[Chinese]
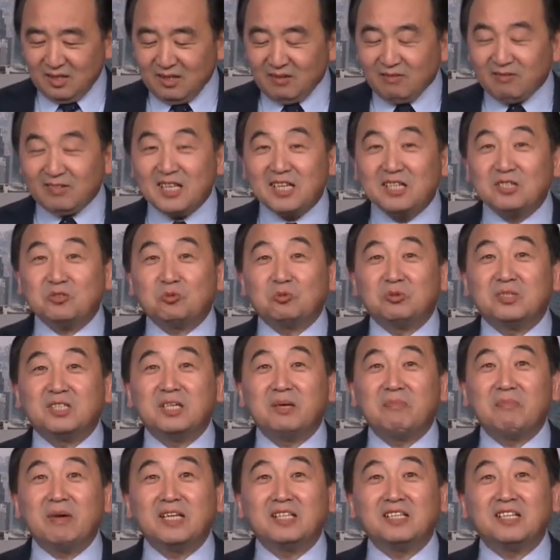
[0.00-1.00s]
那主
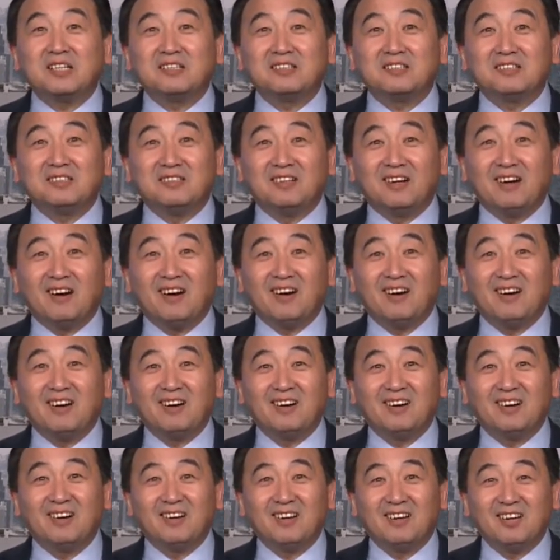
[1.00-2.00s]
席没停止，
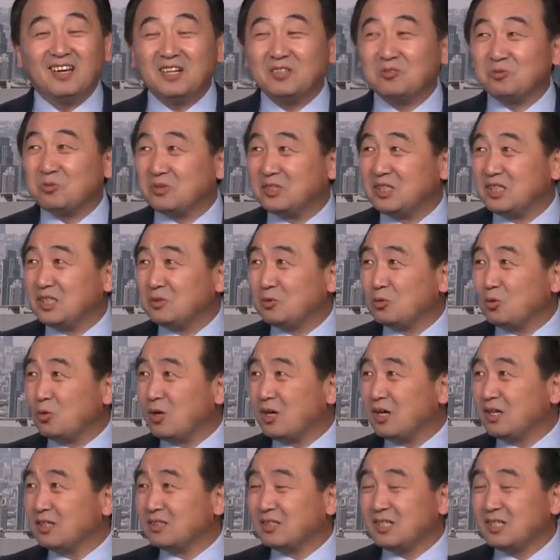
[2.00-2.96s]
那主席说